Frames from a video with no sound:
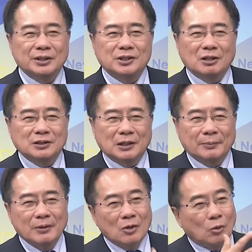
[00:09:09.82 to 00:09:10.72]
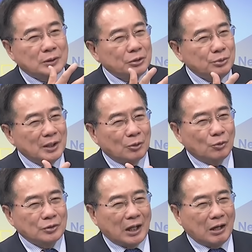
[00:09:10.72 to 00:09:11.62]
很嚣张吗？我在与那
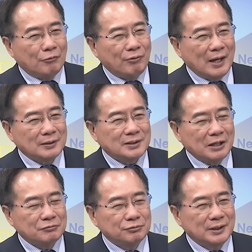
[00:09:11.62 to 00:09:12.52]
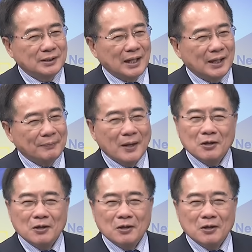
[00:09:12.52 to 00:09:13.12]
国岛放战斧飞弹，